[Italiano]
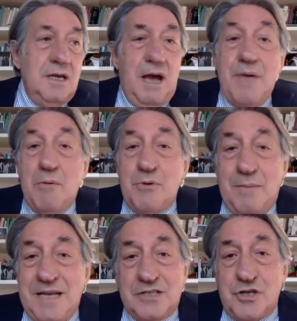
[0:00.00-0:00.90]
abbiamo una
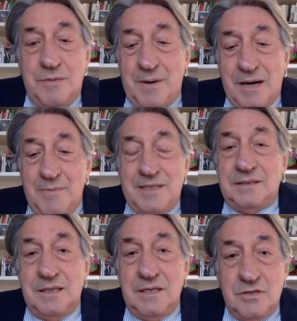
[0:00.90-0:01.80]
bilancia dei
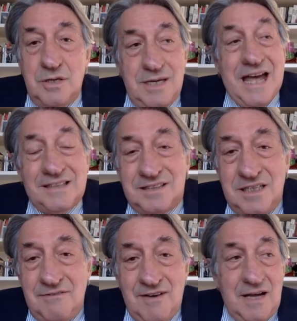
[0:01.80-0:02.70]
pagamenti eh,
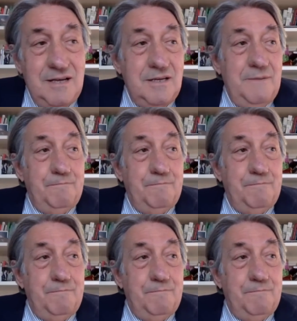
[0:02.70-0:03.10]
attiva